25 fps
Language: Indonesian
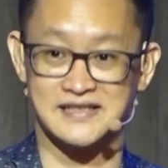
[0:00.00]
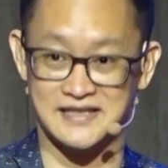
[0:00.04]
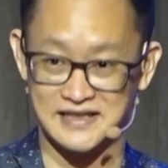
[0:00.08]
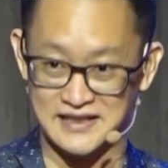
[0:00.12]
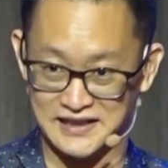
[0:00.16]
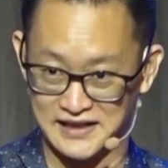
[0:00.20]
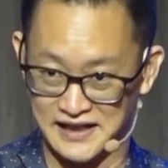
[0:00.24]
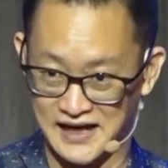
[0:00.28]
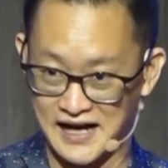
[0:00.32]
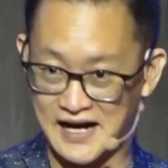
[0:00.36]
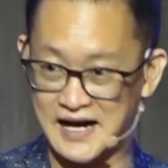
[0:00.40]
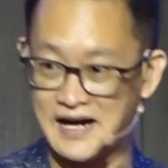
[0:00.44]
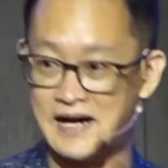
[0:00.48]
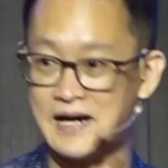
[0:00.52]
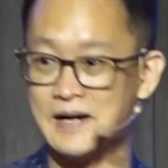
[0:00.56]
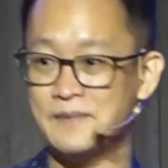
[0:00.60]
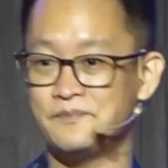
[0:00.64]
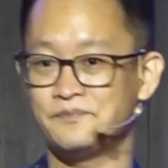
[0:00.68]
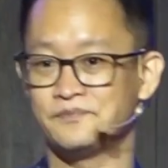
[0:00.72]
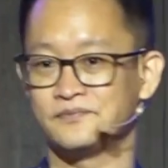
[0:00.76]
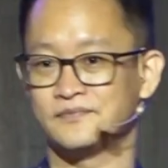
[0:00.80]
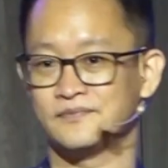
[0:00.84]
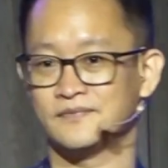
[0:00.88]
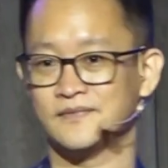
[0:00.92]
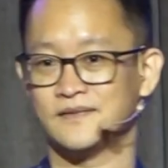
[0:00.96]
Sehingga
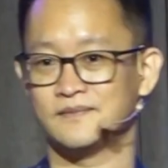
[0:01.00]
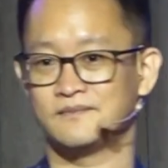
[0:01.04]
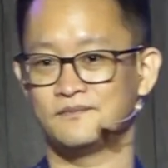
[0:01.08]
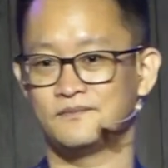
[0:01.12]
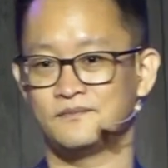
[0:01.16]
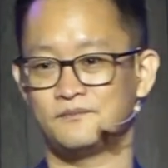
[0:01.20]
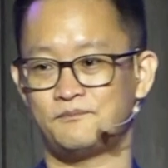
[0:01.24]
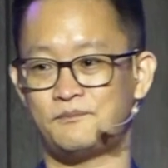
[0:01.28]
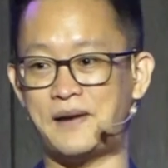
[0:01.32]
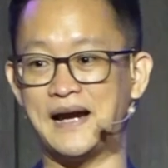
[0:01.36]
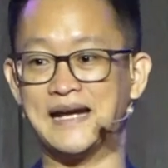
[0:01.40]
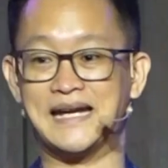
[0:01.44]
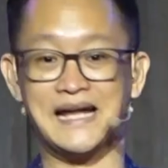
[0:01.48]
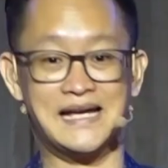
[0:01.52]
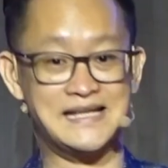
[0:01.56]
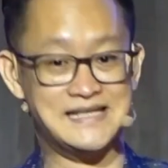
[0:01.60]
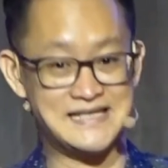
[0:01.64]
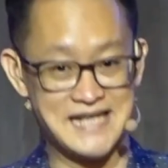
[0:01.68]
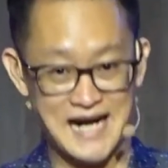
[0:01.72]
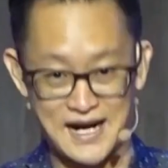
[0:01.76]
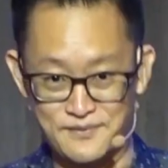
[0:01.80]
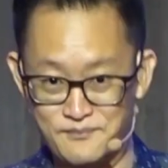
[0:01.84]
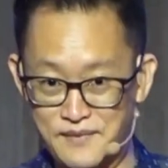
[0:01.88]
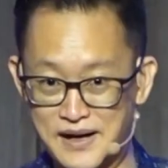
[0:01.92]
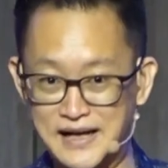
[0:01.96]
pada
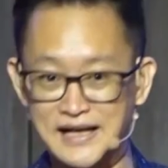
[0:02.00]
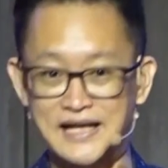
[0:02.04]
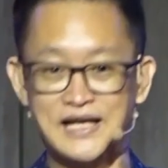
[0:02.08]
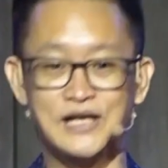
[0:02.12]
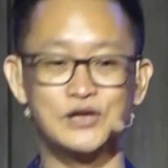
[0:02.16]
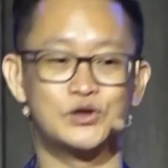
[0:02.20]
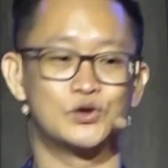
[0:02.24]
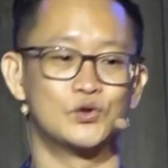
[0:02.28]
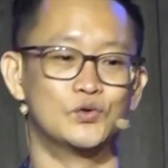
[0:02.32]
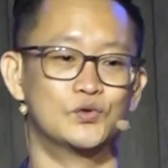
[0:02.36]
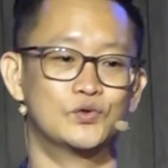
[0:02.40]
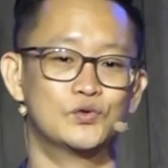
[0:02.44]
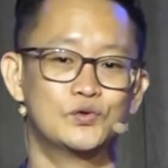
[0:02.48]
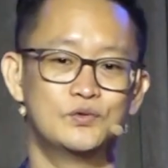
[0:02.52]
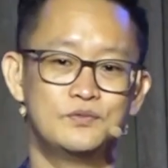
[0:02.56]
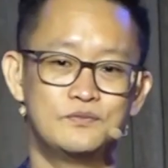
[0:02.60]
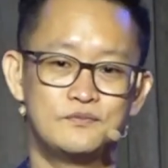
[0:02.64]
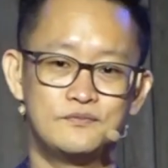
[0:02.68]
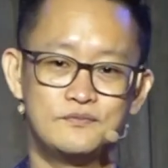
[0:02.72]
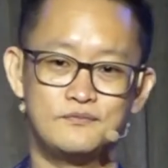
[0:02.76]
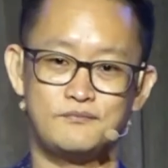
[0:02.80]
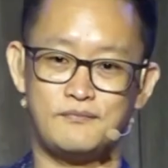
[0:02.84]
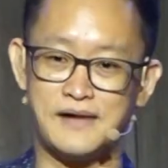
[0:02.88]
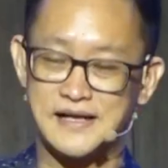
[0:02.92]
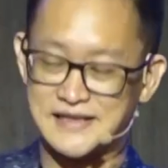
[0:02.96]
zaman itu
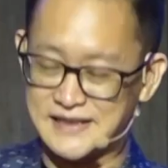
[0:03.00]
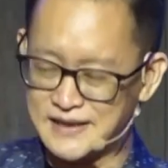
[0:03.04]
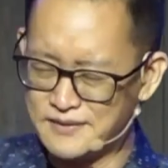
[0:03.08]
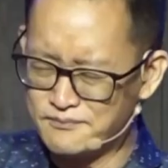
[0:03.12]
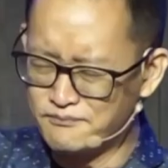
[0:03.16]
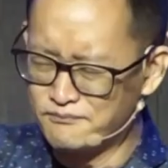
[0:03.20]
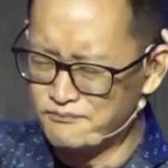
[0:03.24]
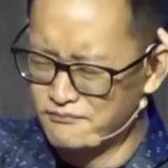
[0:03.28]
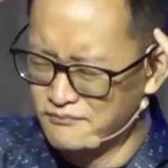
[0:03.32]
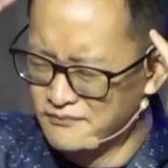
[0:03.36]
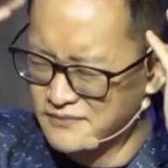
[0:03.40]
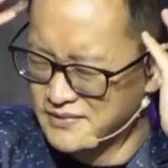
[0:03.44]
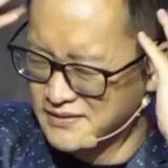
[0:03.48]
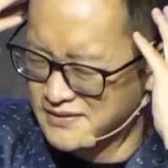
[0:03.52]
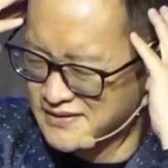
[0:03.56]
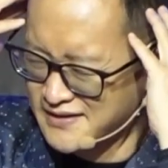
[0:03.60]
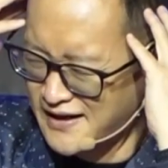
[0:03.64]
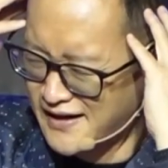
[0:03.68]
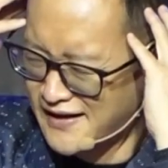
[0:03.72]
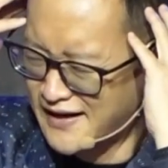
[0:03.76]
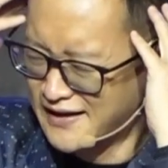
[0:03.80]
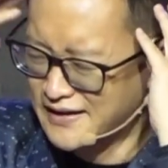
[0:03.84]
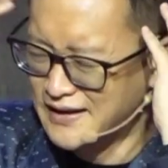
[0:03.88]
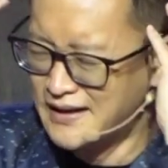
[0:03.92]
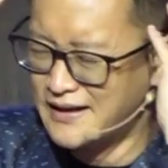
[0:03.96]
masih
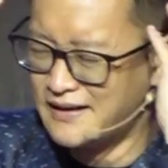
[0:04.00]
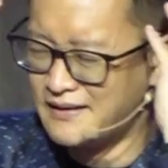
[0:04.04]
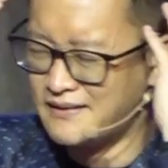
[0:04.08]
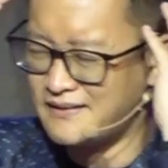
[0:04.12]
sangat